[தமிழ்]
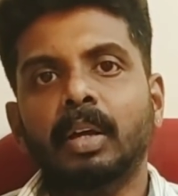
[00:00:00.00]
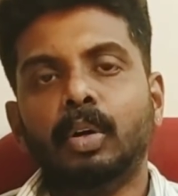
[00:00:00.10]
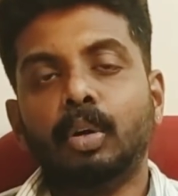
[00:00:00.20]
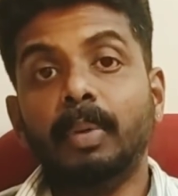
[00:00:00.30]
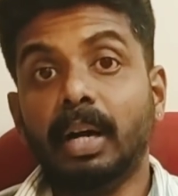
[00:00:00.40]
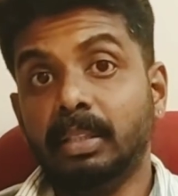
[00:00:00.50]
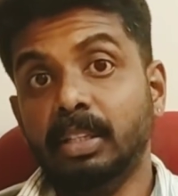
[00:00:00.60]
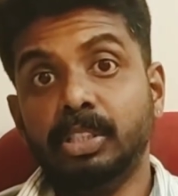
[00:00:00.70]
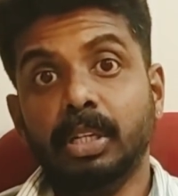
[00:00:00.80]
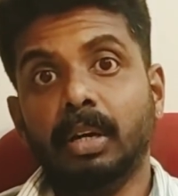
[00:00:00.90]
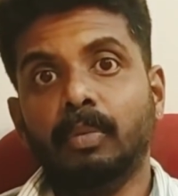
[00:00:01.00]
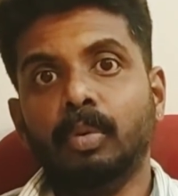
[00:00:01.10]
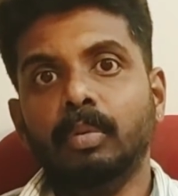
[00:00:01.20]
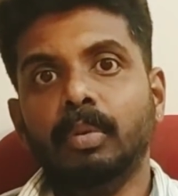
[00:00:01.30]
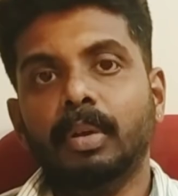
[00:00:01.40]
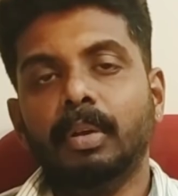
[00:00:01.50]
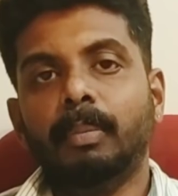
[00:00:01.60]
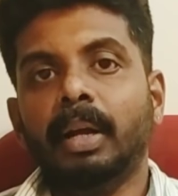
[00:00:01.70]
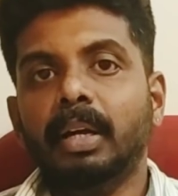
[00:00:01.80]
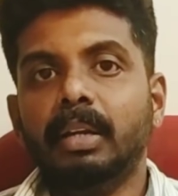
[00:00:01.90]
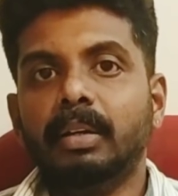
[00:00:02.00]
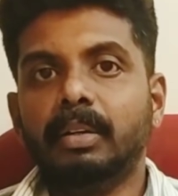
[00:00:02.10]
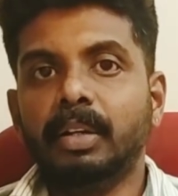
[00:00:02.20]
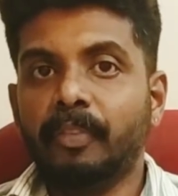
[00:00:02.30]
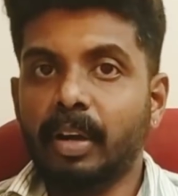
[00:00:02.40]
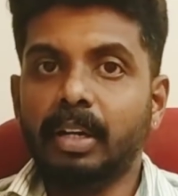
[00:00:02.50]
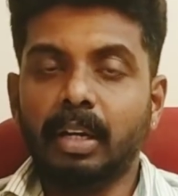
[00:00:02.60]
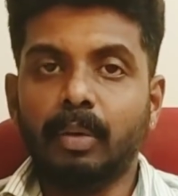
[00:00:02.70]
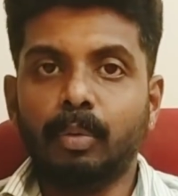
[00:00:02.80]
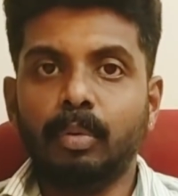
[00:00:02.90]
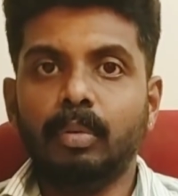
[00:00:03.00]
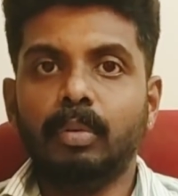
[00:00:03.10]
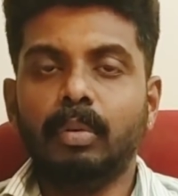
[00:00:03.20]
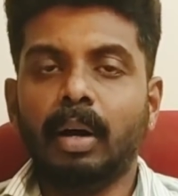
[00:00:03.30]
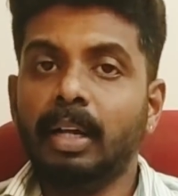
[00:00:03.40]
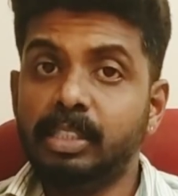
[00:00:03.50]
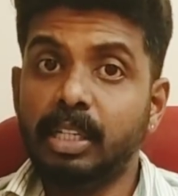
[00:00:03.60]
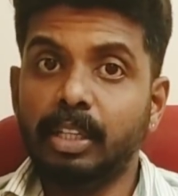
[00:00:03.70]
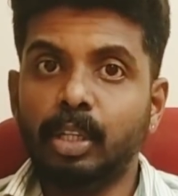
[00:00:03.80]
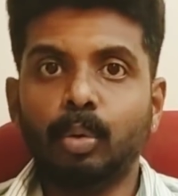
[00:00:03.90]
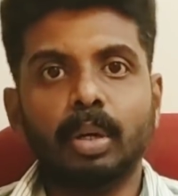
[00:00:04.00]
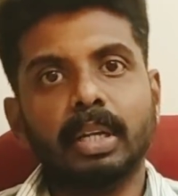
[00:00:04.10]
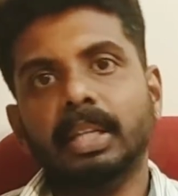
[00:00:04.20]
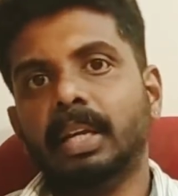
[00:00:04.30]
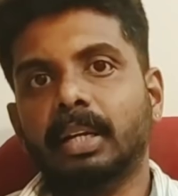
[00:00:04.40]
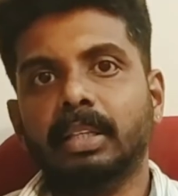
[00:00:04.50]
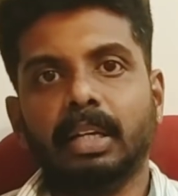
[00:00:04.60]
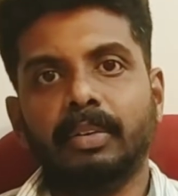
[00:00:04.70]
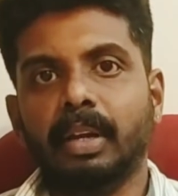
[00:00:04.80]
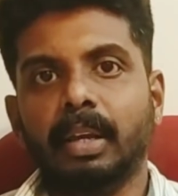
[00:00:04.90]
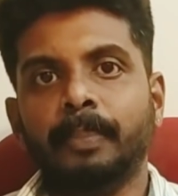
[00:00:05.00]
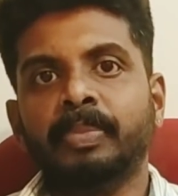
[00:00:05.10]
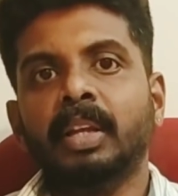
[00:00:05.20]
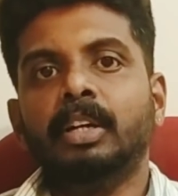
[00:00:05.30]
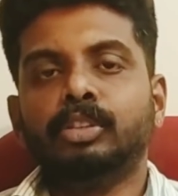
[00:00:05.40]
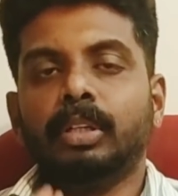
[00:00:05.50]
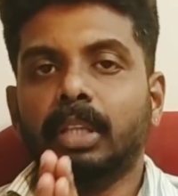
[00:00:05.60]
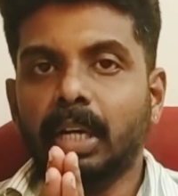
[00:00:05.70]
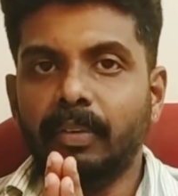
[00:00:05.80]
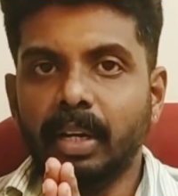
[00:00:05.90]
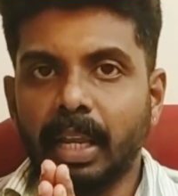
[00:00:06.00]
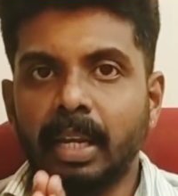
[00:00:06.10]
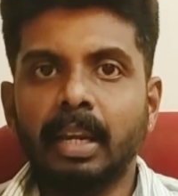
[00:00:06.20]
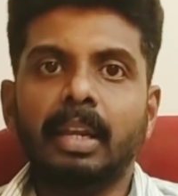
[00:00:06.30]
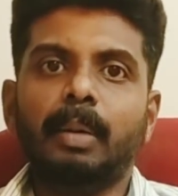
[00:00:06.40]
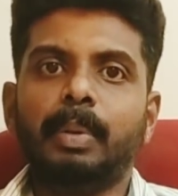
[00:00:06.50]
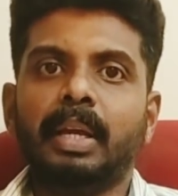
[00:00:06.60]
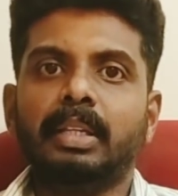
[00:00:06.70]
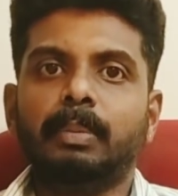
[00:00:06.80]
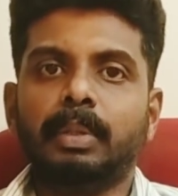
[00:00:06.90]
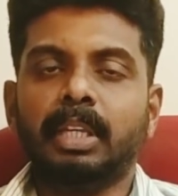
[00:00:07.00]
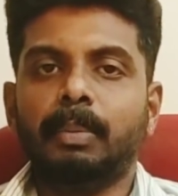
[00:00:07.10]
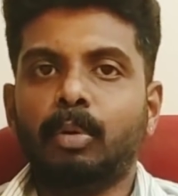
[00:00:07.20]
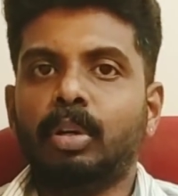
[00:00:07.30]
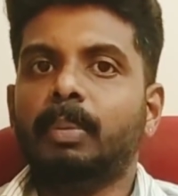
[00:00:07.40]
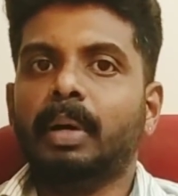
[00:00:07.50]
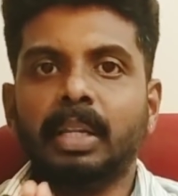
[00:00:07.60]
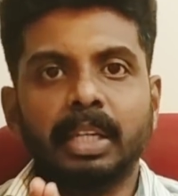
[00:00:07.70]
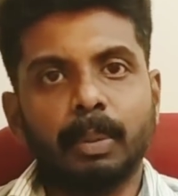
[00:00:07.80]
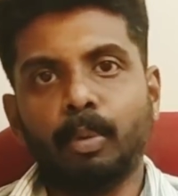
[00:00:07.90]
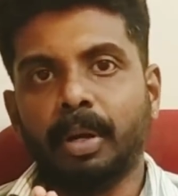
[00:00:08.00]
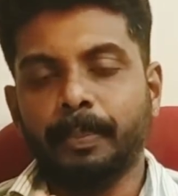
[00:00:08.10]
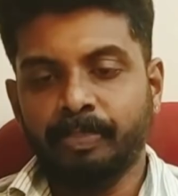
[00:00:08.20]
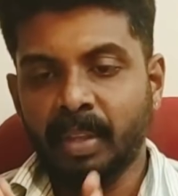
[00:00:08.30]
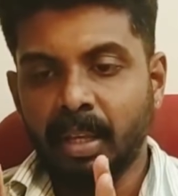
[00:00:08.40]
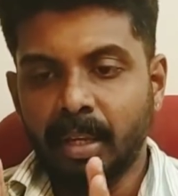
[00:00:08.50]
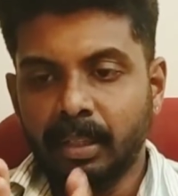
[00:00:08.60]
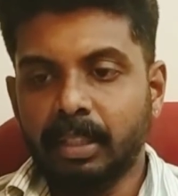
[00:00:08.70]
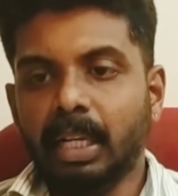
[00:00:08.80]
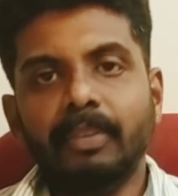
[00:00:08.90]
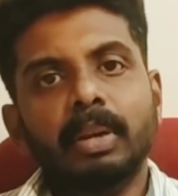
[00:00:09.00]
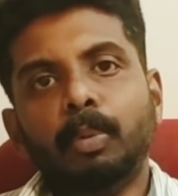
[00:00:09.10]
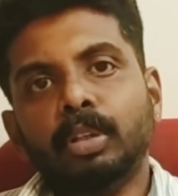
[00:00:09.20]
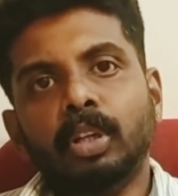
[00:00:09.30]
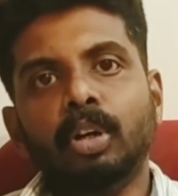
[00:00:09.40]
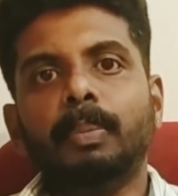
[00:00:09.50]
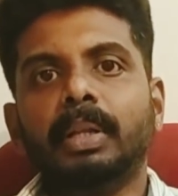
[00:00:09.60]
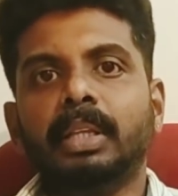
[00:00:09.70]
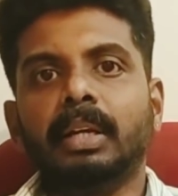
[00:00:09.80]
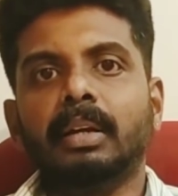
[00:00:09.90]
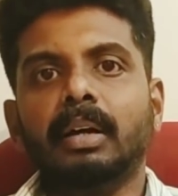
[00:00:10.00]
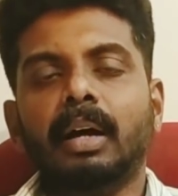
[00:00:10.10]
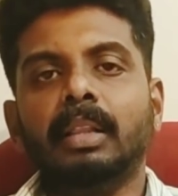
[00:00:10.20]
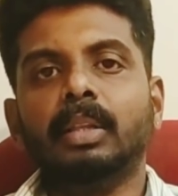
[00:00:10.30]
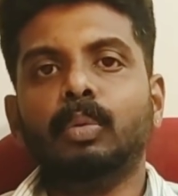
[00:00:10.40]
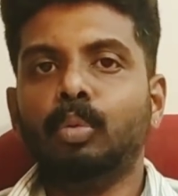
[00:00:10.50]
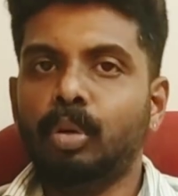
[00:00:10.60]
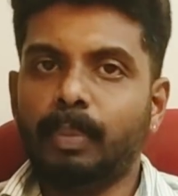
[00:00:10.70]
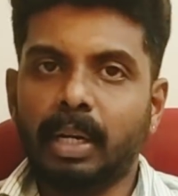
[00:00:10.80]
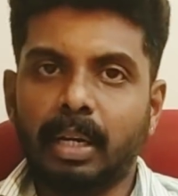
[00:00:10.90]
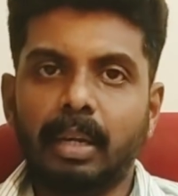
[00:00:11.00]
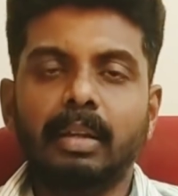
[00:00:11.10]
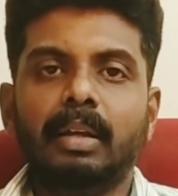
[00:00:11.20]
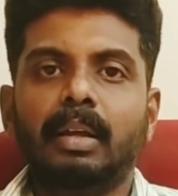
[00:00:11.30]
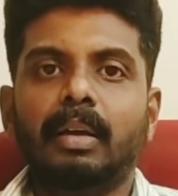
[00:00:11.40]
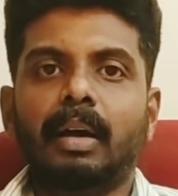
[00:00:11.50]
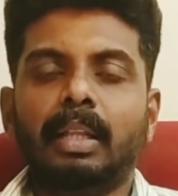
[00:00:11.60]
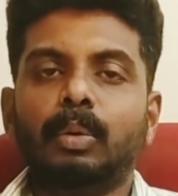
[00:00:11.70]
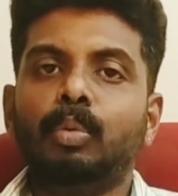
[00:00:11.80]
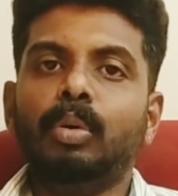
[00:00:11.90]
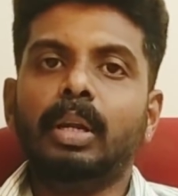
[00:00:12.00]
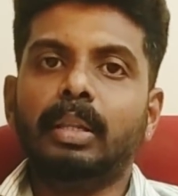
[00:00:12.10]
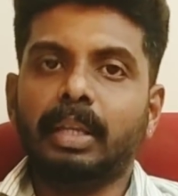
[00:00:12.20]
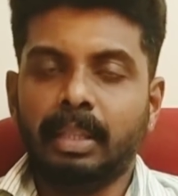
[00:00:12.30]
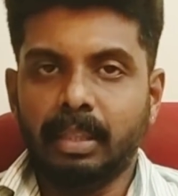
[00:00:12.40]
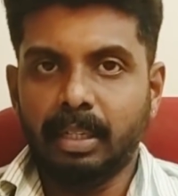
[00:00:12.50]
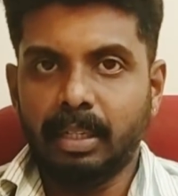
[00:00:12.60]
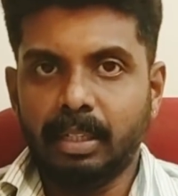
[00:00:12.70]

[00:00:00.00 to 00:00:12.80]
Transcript: ரொம்ப அதிர்ச்சியாகவும் பயங்கர டிஃப்ரெண்டாகவும் ஆச்சரியத்தை கொடுக்கறதா இருக்கு தகவல்கள் ஸோ தகவல் என்னென்ன அப்படிங்கறத பார்த்தா நான் உங்கள்கிட்ட பகிர்ந்துக்க போறேன் இந்த தகவல் பொறுத்தளவுக்கு பாத்தீங்கன்னா அந்த ஊர் மக்கள் அந்த ஊர்ல இந்த